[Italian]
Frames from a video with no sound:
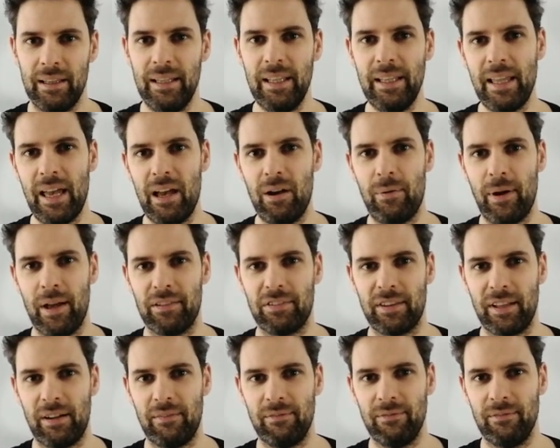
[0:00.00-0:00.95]
L'idea è
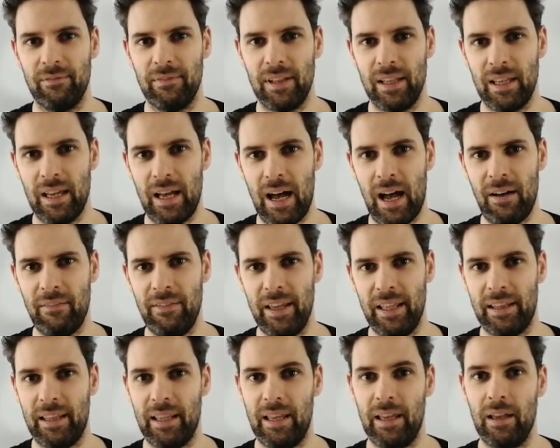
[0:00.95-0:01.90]
questa.
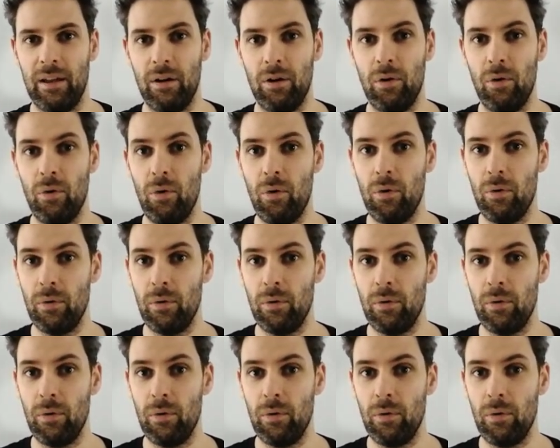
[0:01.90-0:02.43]
Avete